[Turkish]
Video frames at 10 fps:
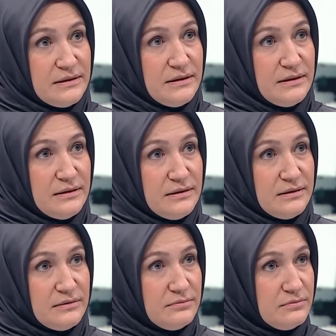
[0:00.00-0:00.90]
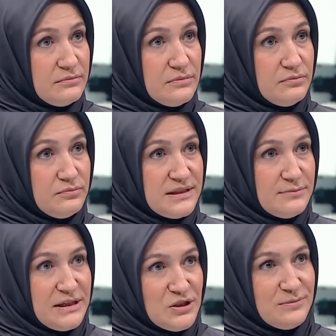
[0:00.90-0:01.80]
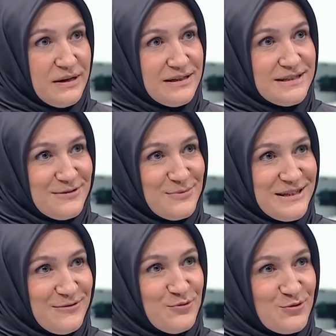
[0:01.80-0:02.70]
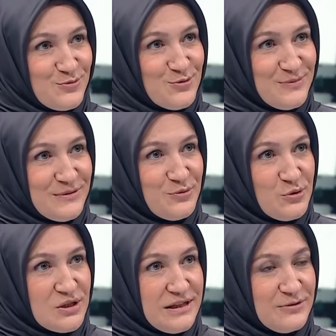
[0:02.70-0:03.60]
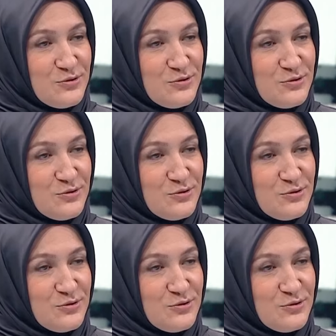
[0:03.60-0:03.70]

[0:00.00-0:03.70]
Ee, bizim gençlik merkezlerimizde yapıyoruz bu tipte projeler.